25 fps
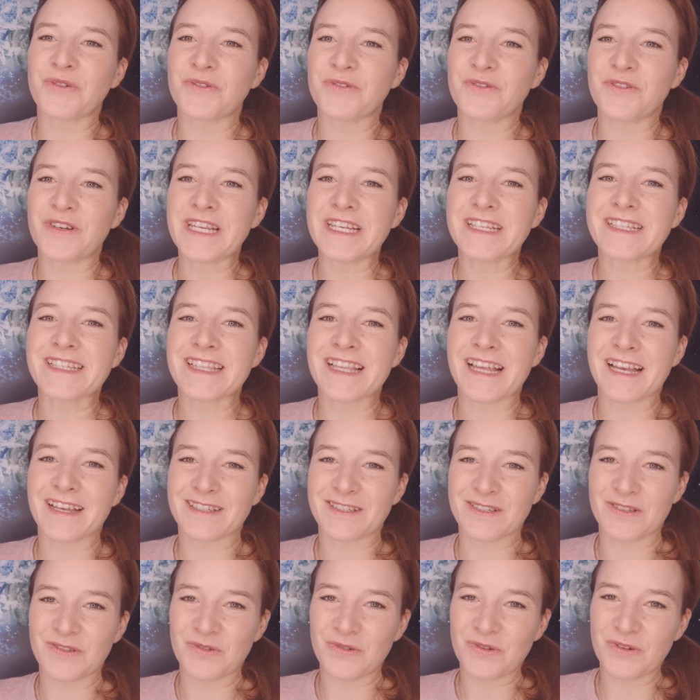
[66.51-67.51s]
und fließen
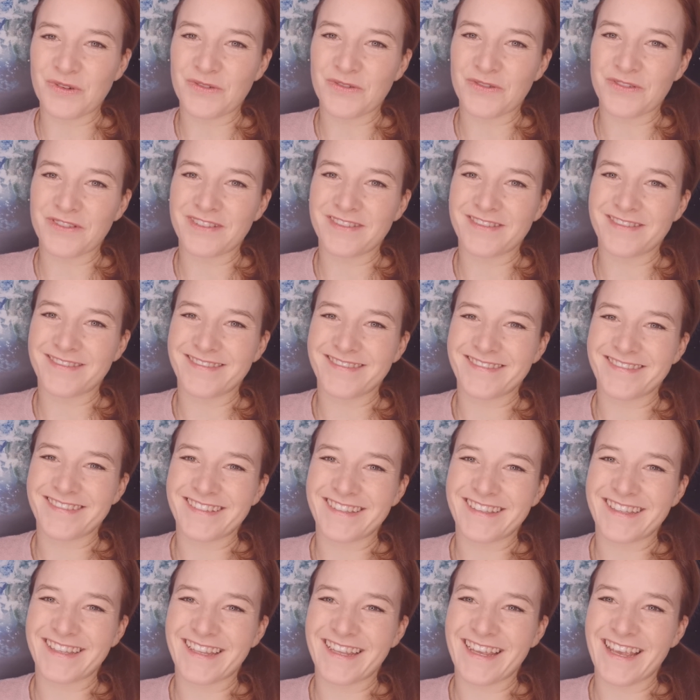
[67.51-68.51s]
lassen dürfen.
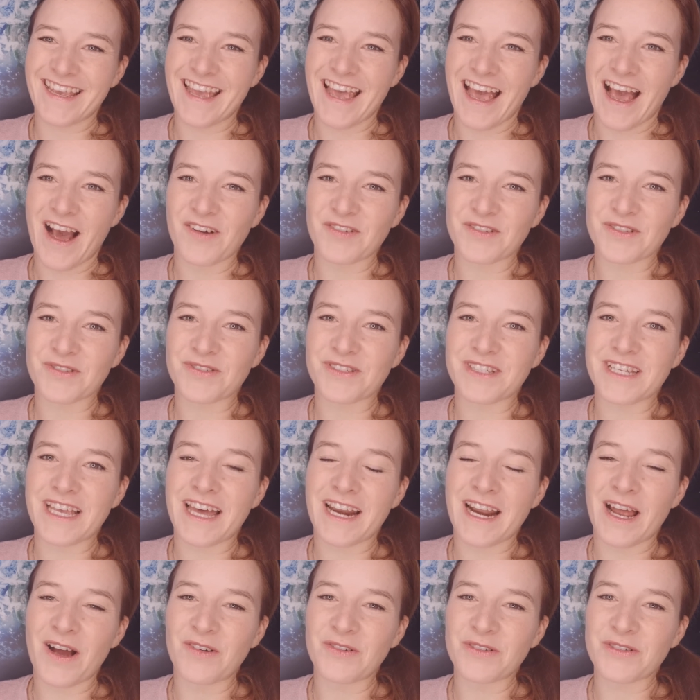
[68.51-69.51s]
Aus uns
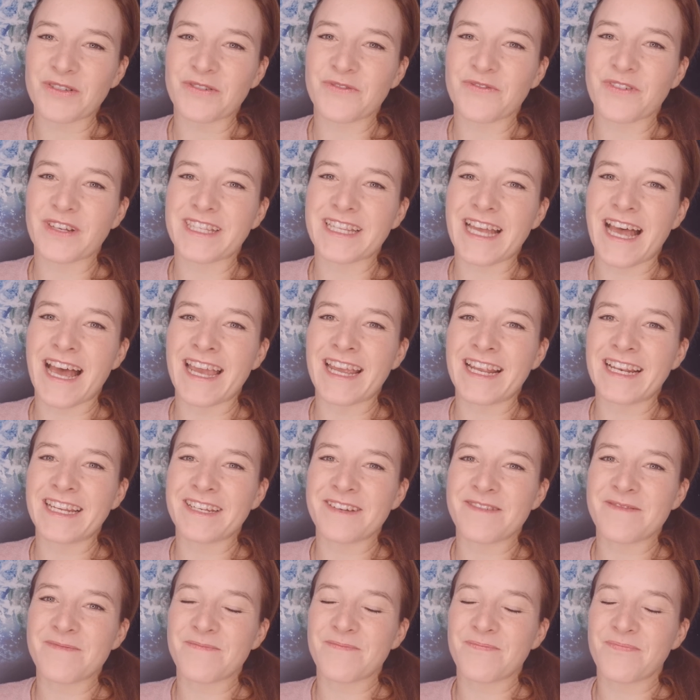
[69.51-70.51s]
heraus und
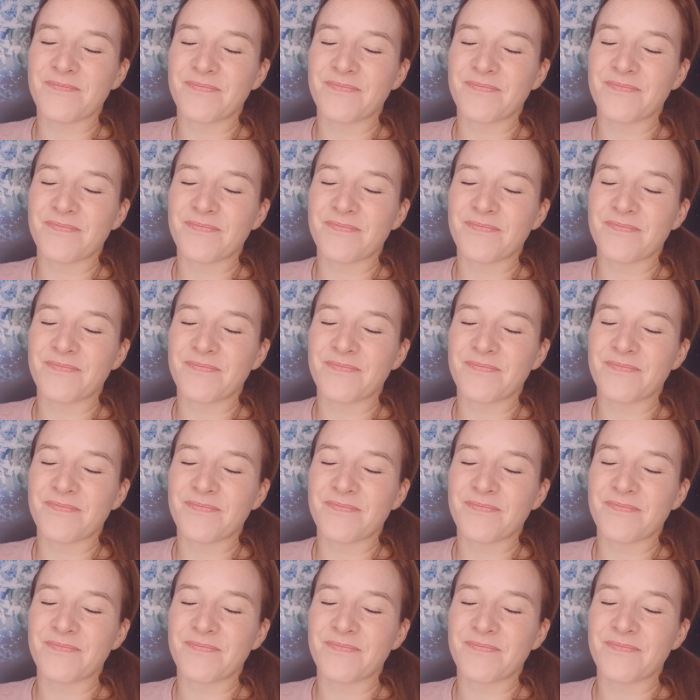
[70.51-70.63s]
verteilen.